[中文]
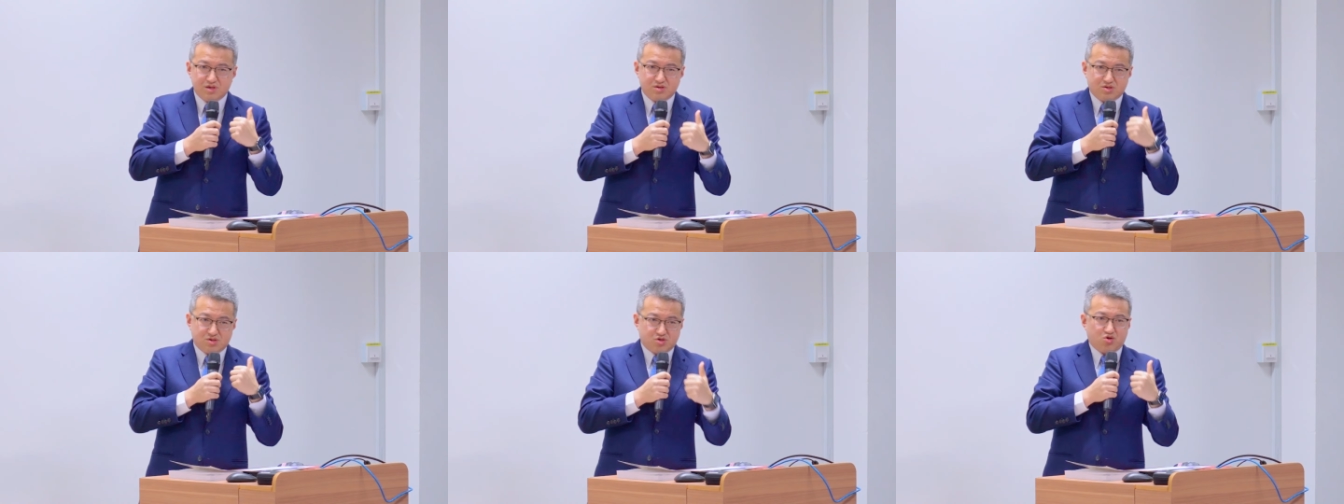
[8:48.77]

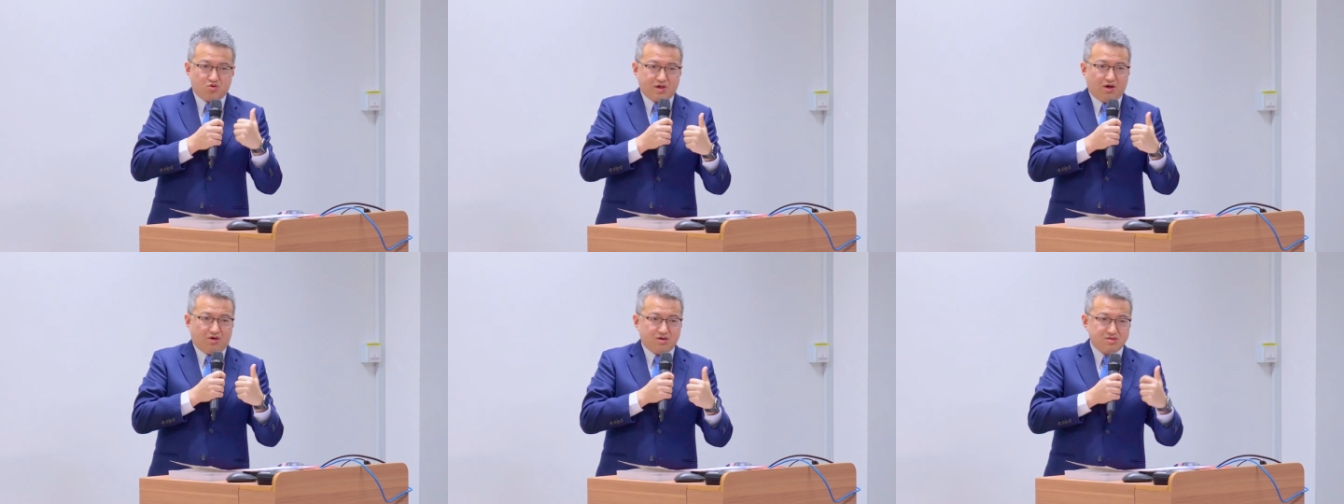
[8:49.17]
是重
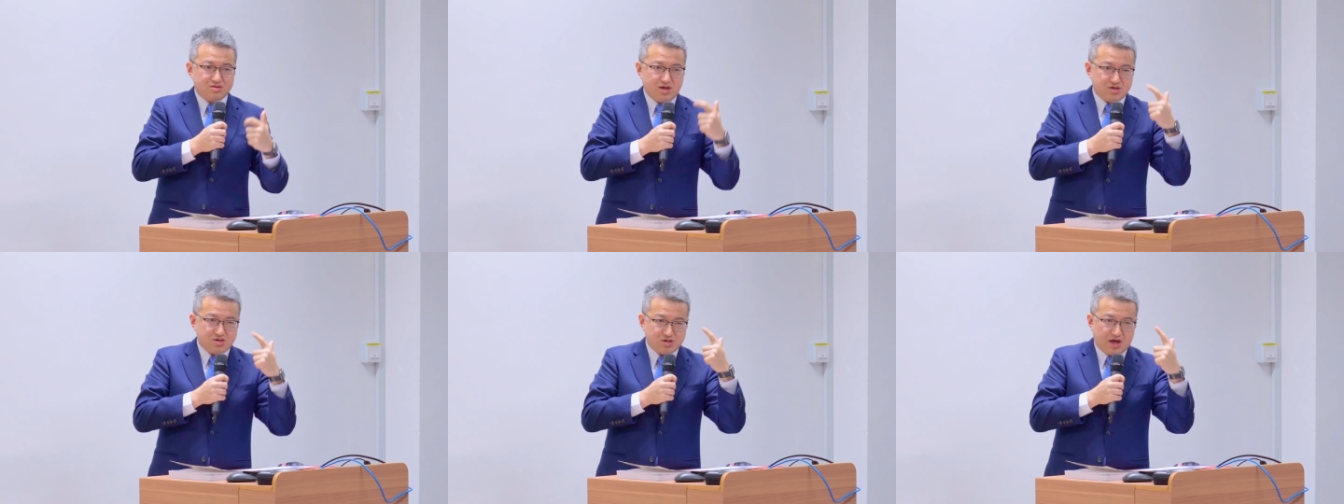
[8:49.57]
要，
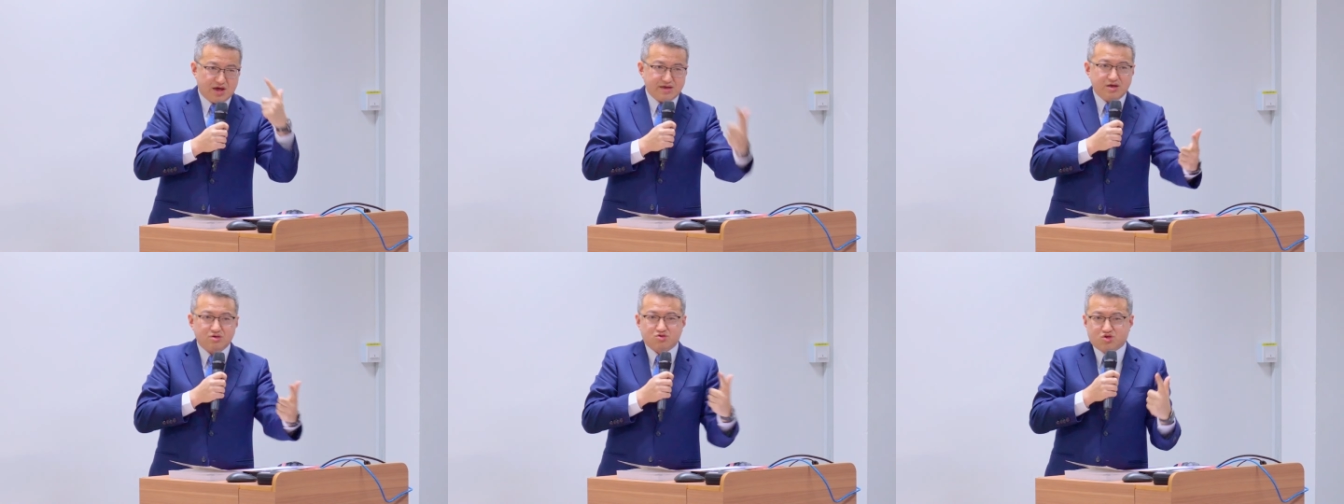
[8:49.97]
但是它
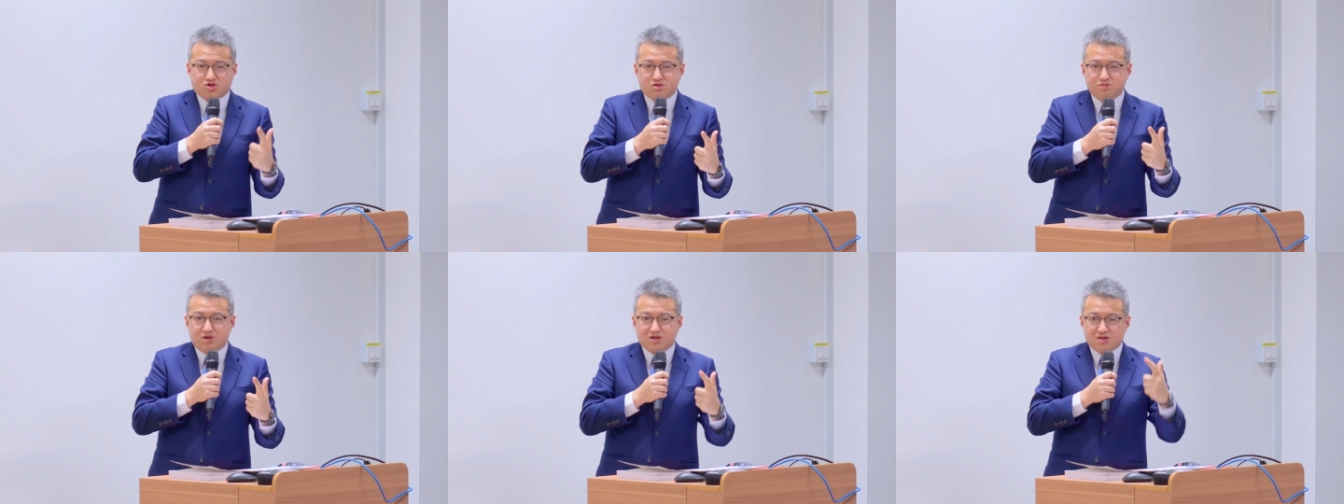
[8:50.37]
也有
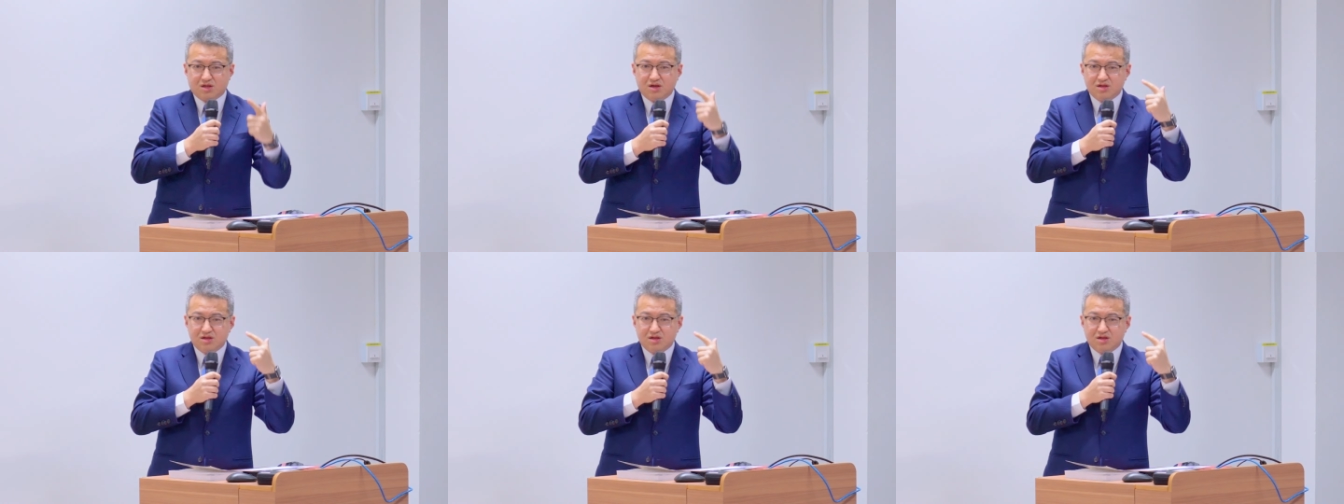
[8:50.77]
使命。